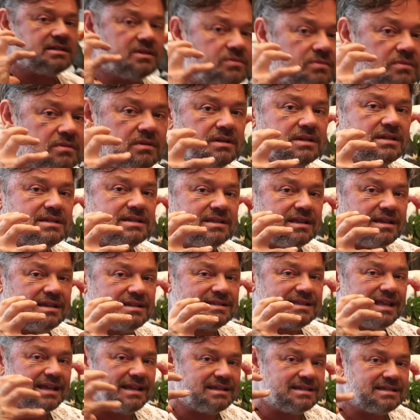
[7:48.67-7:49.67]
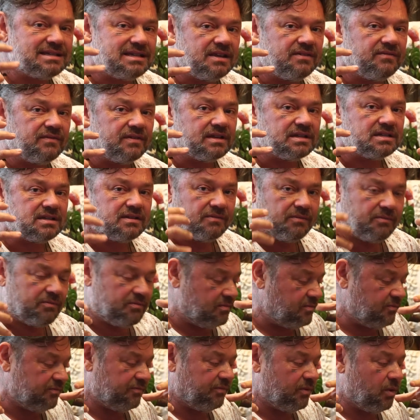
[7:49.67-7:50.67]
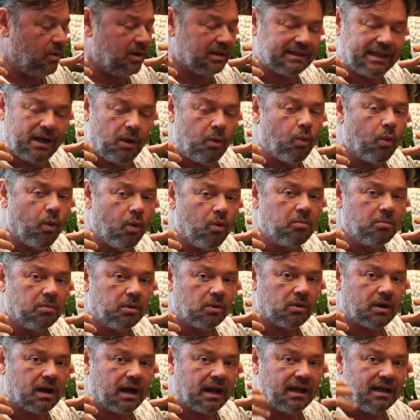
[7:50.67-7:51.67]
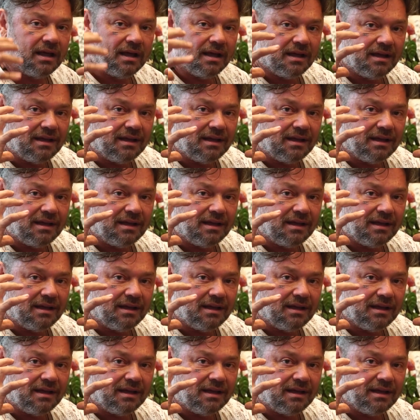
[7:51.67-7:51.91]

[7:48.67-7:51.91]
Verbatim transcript: são extensíveis e vão até o ombro, cara.